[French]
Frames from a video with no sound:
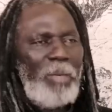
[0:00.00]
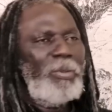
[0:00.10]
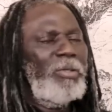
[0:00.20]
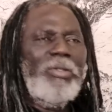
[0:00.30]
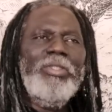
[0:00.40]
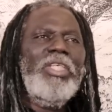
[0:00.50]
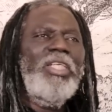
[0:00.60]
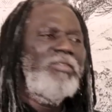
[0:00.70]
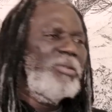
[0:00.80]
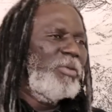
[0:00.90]
après le concert,
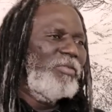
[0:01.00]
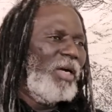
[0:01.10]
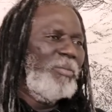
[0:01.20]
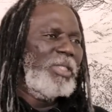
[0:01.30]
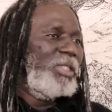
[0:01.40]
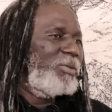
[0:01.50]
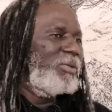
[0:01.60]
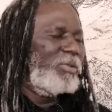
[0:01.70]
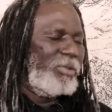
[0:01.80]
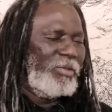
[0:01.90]
il est venu me voir, il m'a dit
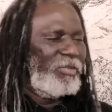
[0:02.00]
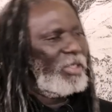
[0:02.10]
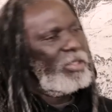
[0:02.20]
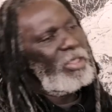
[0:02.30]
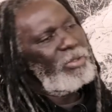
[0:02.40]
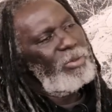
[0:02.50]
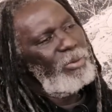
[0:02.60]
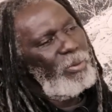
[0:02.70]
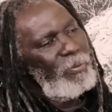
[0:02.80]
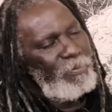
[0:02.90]
écoute, je te fais rentrer en
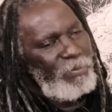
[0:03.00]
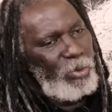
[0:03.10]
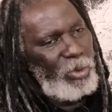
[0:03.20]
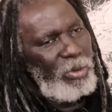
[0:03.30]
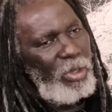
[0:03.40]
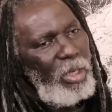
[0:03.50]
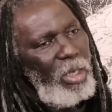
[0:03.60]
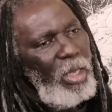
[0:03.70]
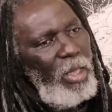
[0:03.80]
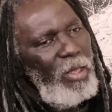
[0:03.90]
studio. Donc euh,
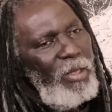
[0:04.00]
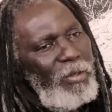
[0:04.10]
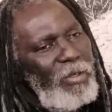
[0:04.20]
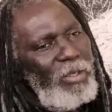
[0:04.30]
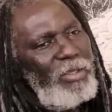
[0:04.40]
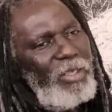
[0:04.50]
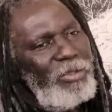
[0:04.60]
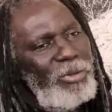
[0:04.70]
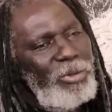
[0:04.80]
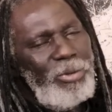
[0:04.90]
en rentrant en
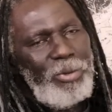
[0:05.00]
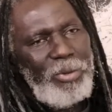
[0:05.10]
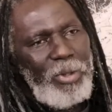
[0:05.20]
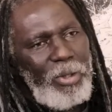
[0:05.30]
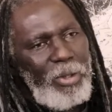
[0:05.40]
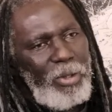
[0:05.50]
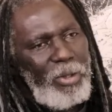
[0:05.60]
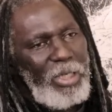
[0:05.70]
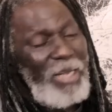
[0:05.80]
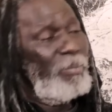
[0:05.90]
studio, euh,
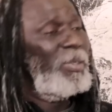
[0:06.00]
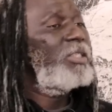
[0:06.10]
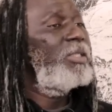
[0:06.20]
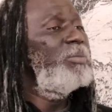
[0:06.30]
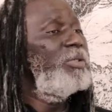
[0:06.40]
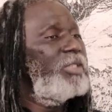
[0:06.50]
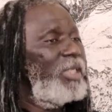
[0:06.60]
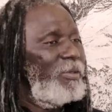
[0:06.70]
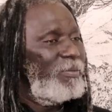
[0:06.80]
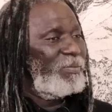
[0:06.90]
il n'avait pas assez de budget.